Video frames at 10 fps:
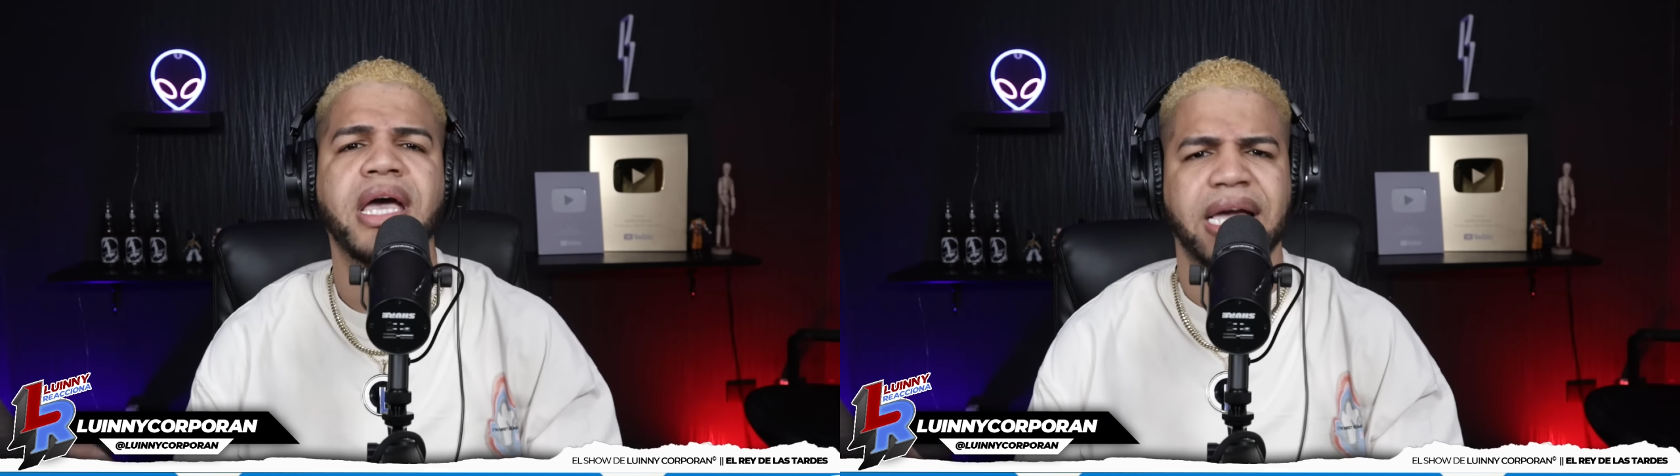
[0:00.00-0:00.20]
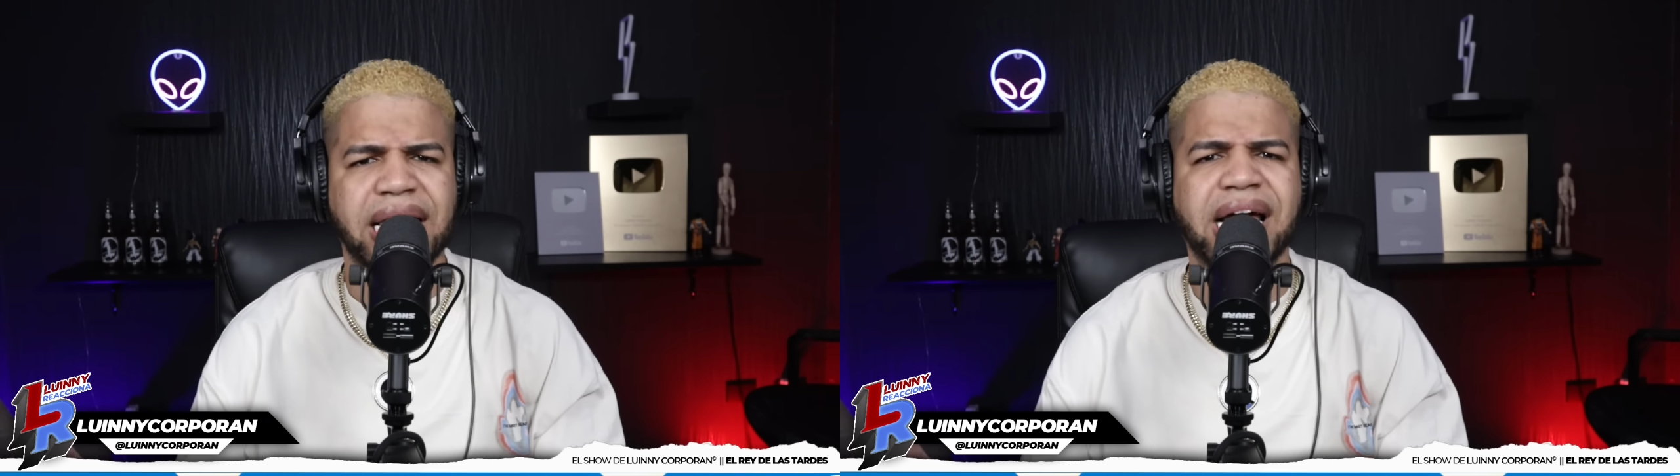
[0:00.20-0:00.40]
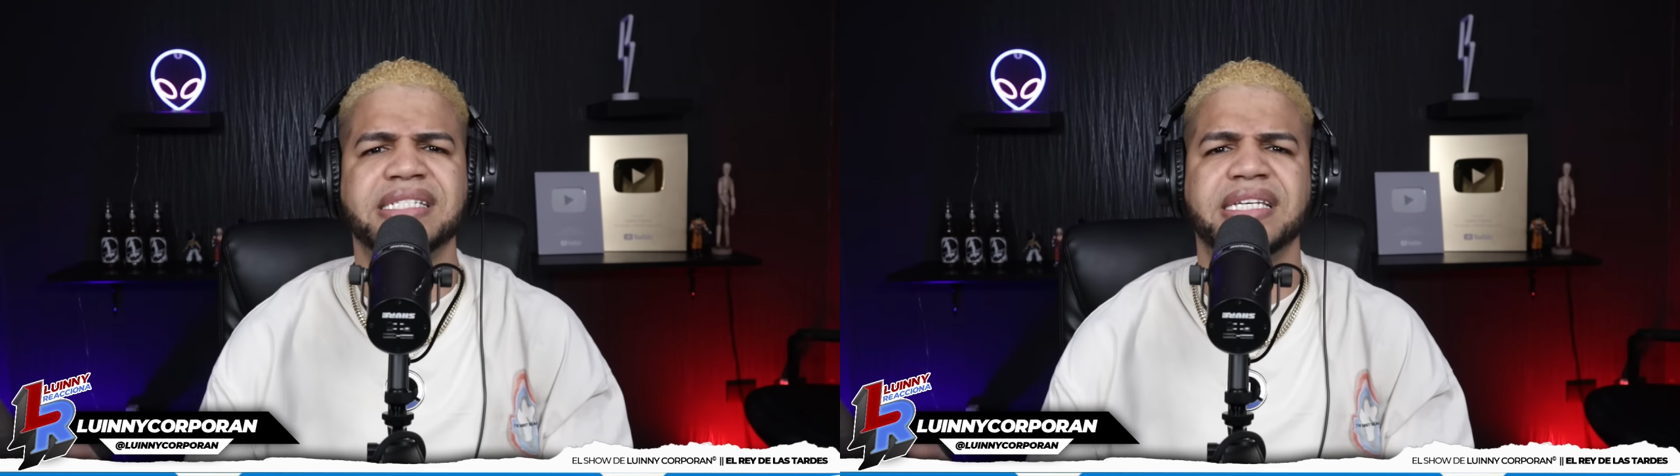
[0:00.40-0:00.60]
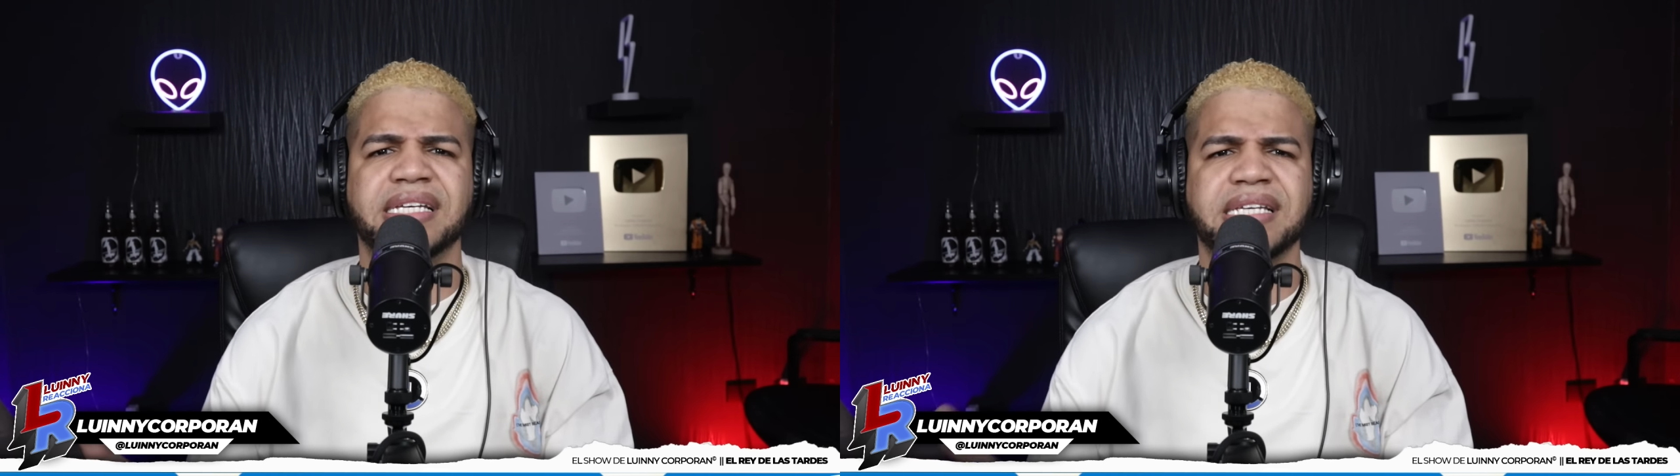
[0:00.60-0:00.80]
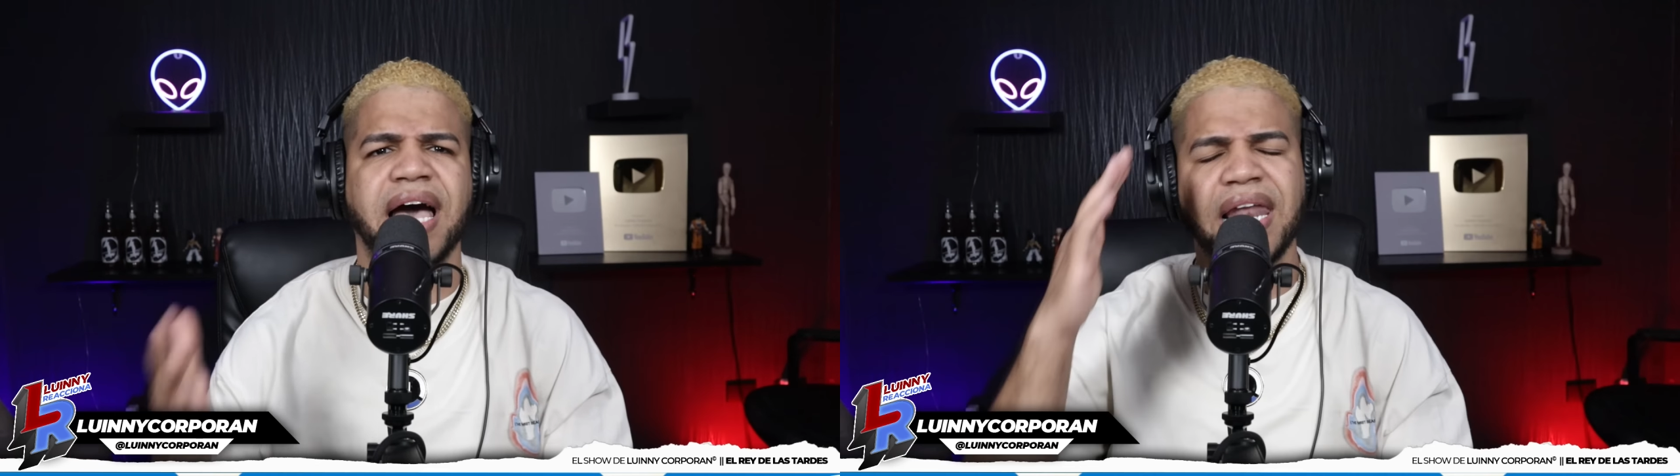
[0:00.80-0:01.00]

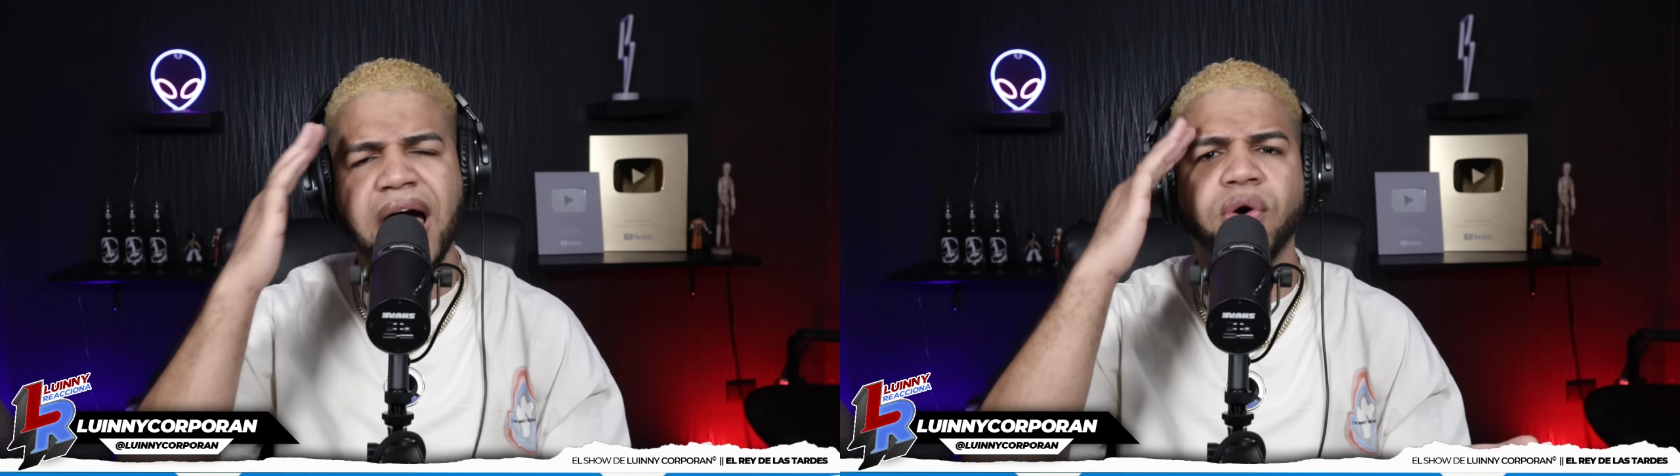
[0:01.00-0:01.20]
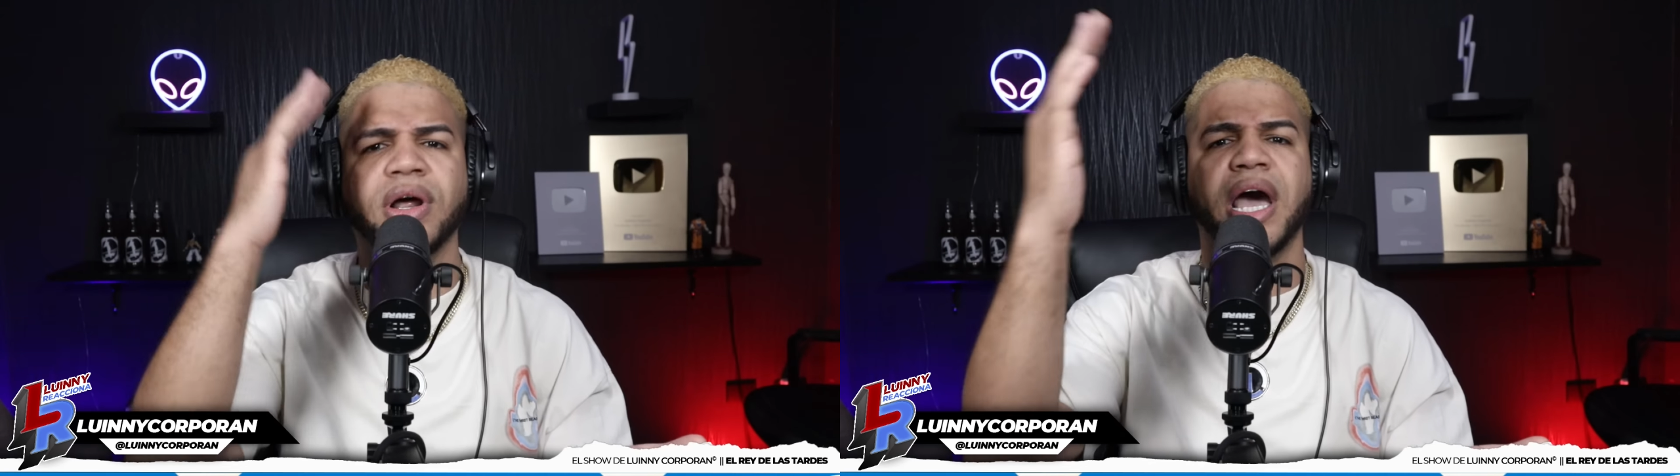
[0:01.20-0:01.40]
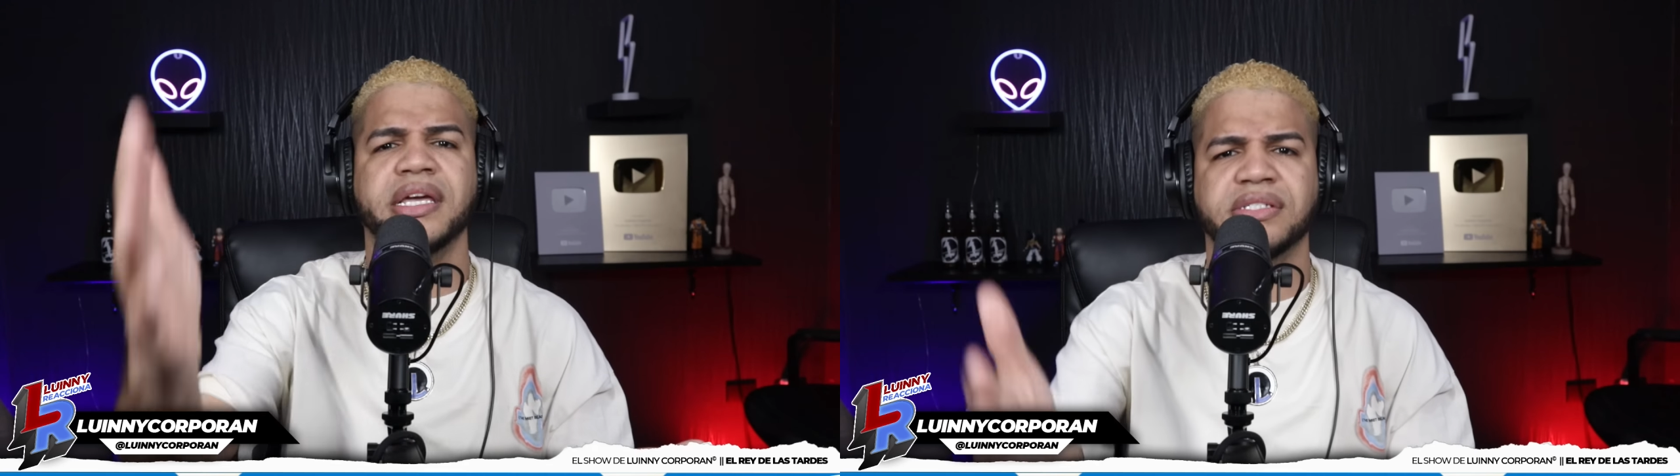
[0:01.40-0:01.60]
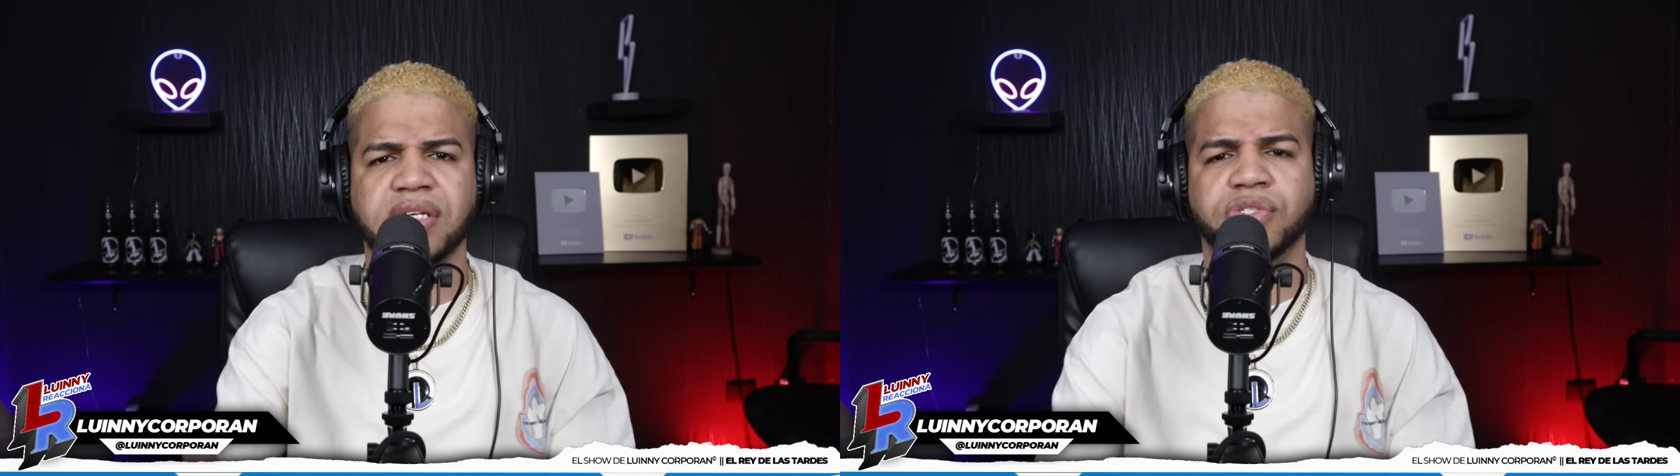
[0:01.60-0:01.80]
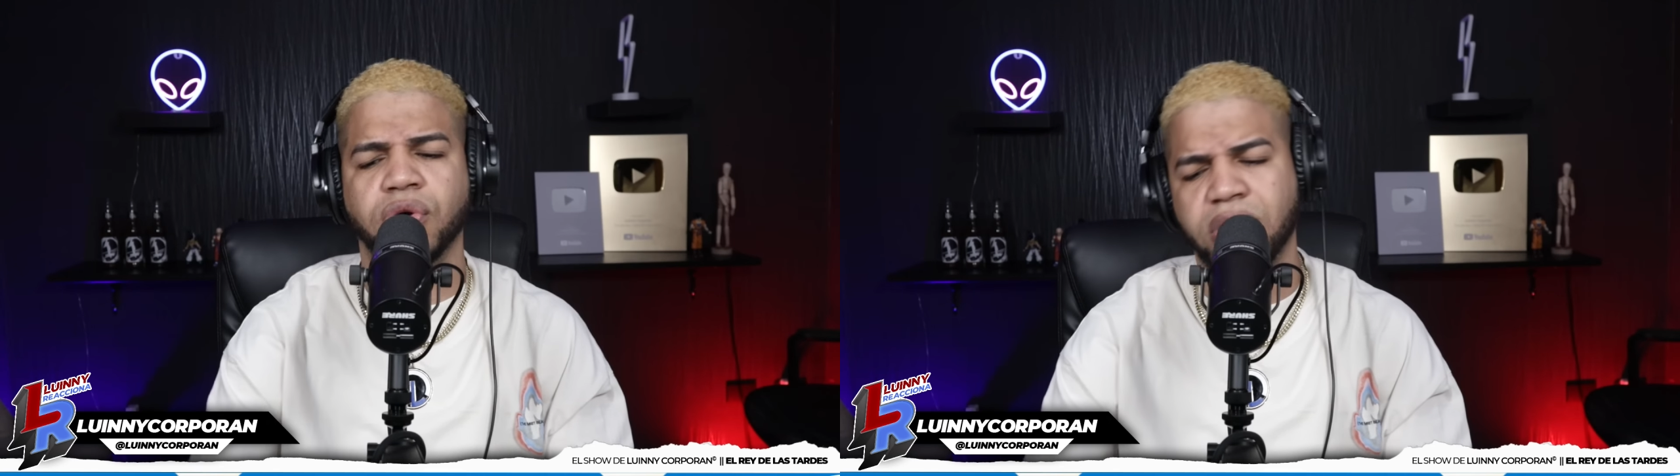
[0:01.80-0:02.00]
gracias a la organización